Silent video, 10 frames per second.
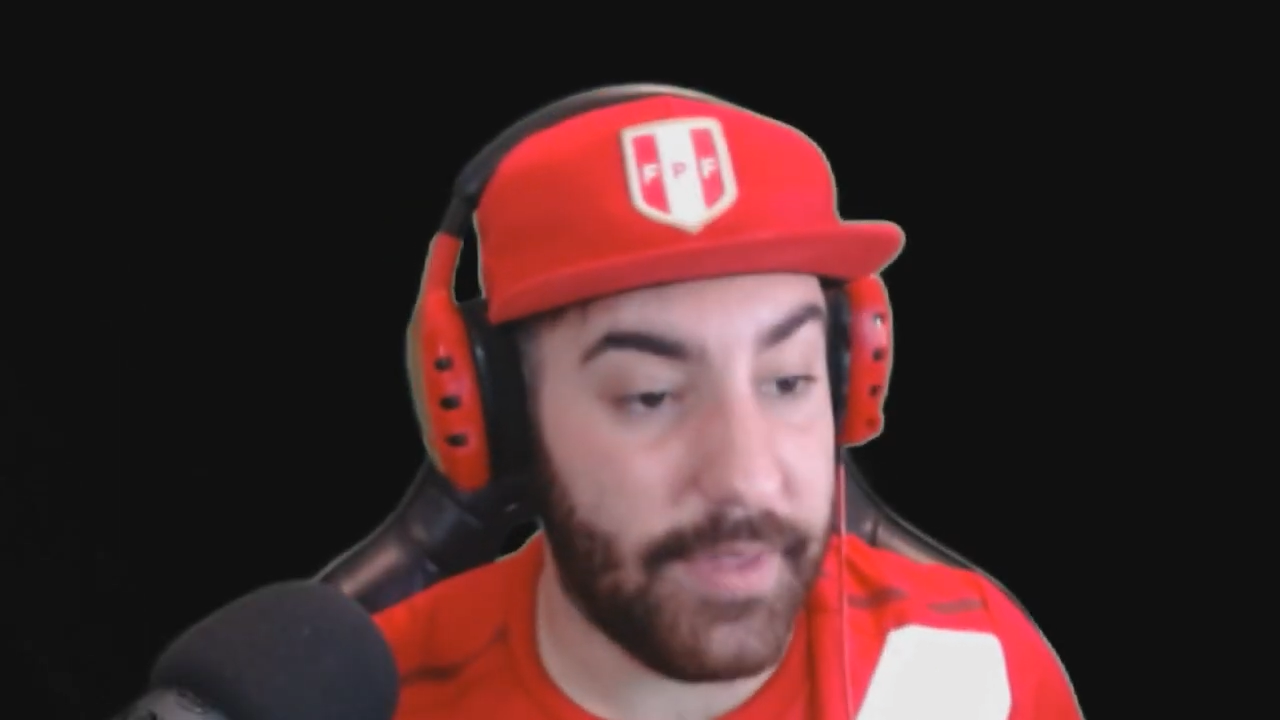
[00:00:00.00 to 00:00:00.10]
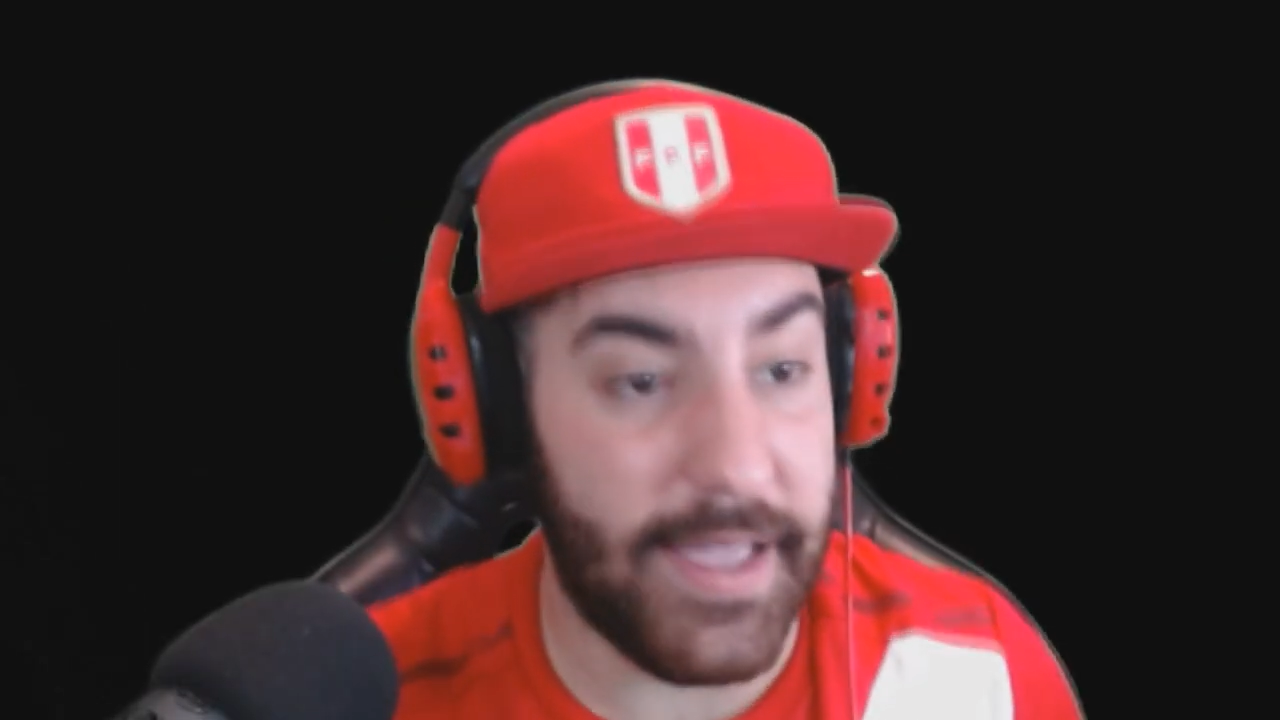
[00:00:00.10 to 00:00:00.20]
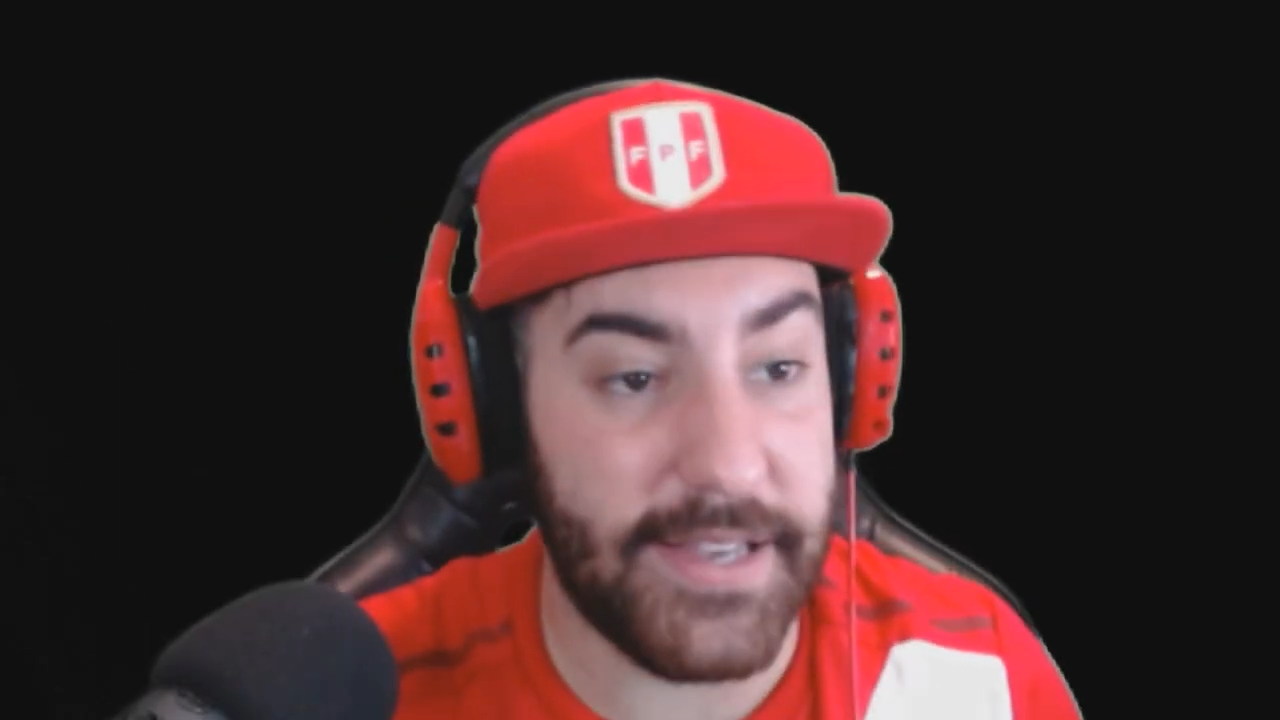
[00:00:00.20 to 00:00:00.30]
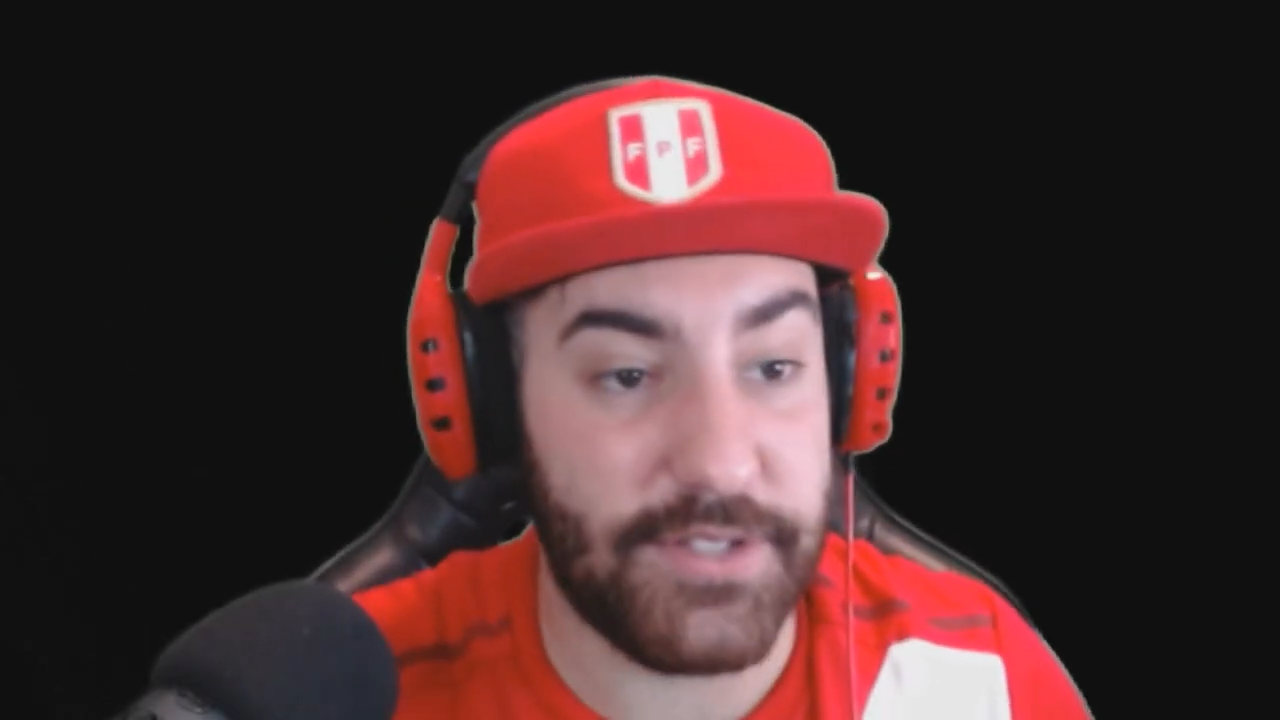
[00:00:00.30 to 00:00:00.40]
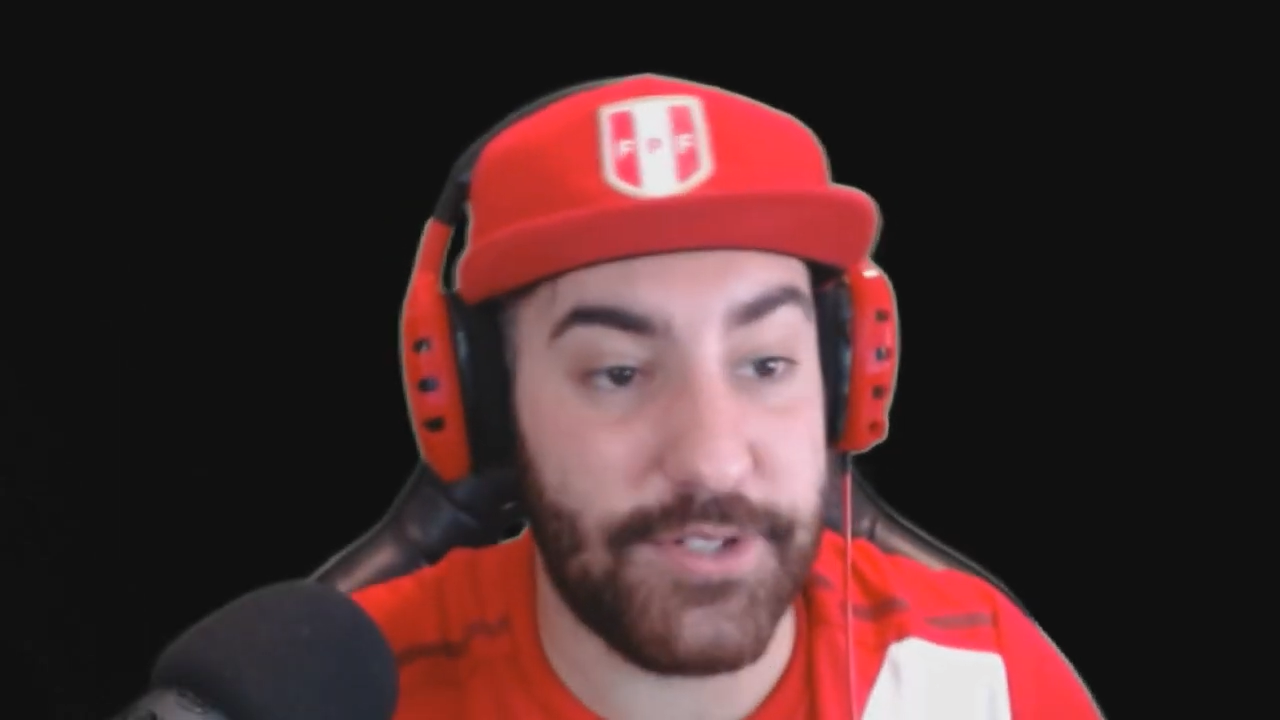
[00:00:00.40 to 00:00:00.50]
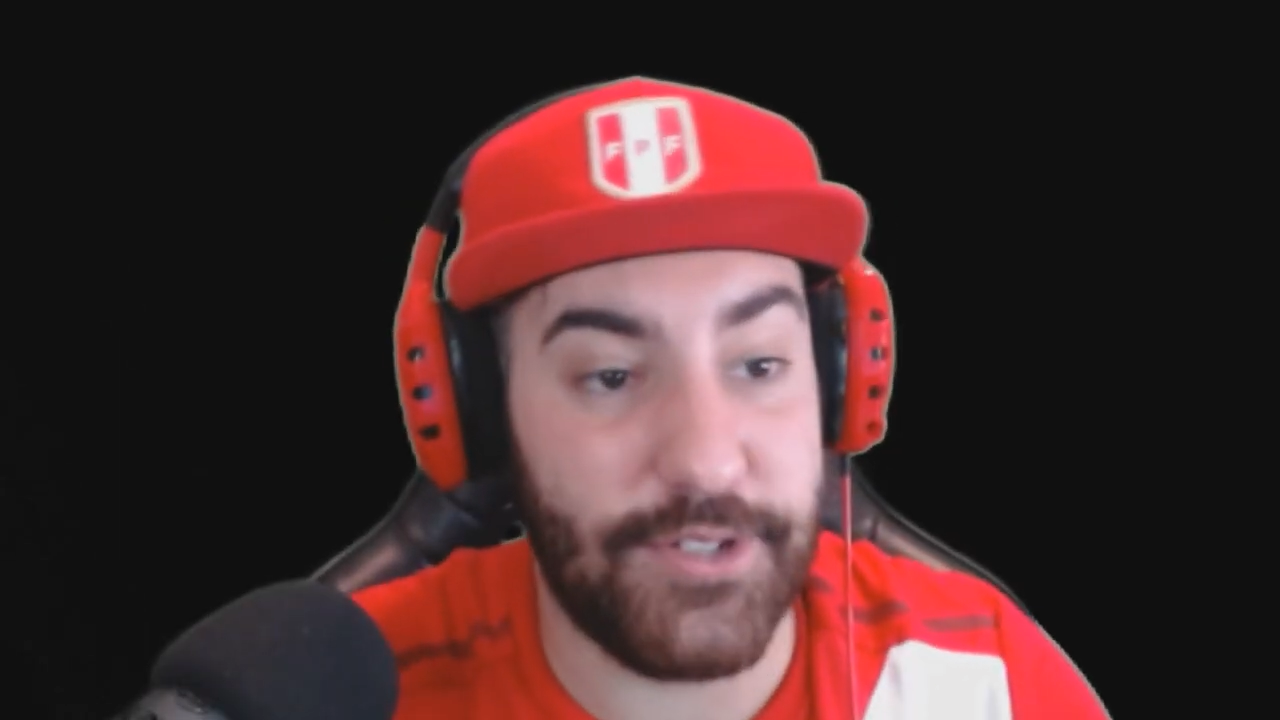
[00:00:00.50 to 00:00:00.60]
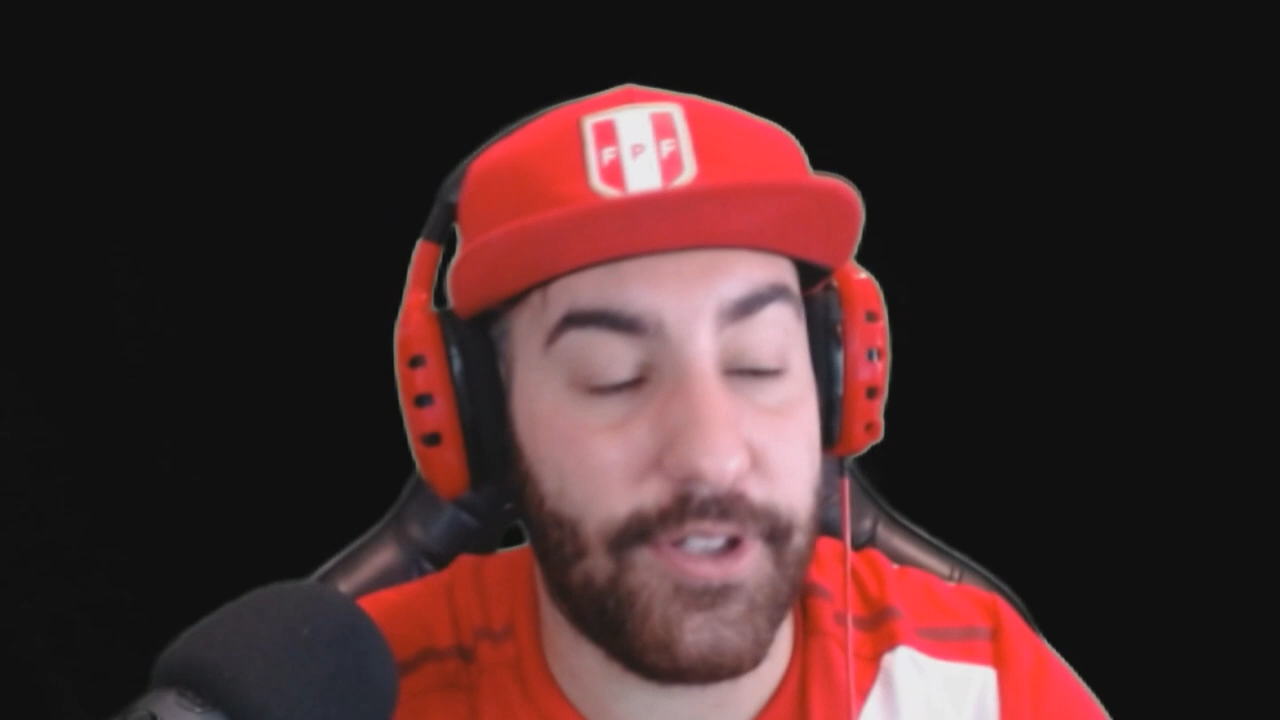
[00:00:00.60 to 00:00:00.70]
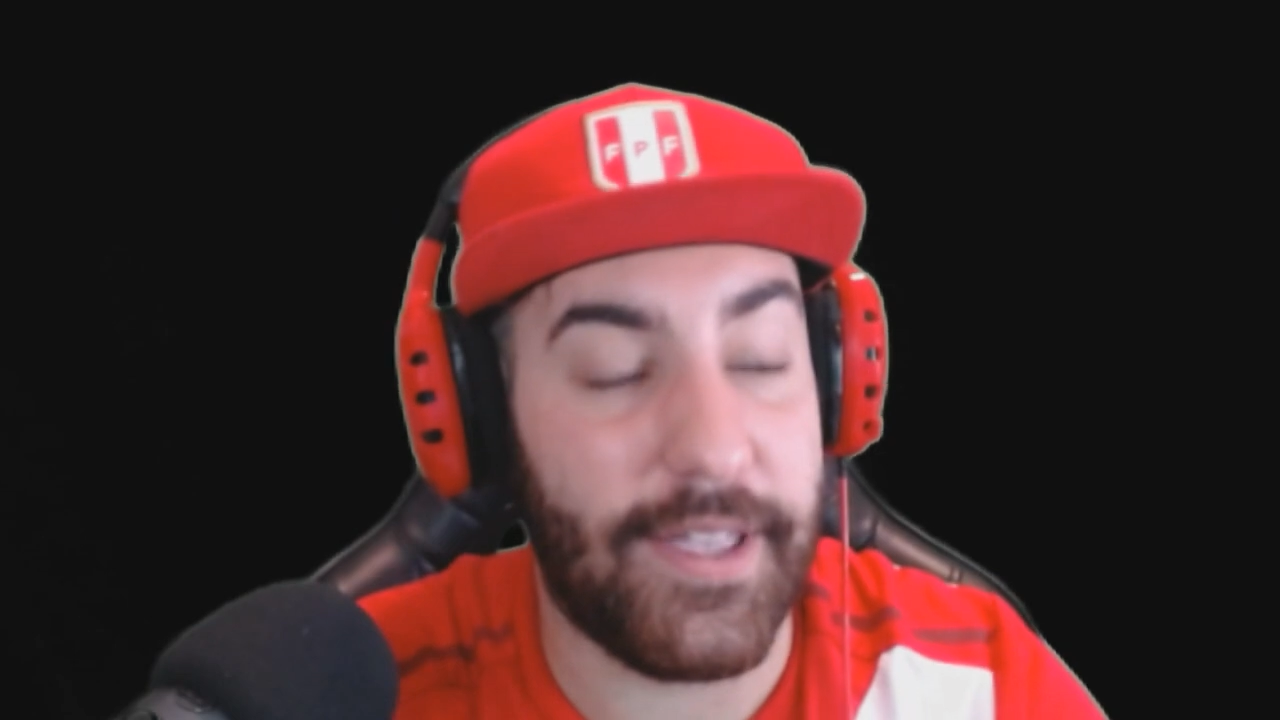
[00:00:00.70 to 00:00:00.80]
esto es lo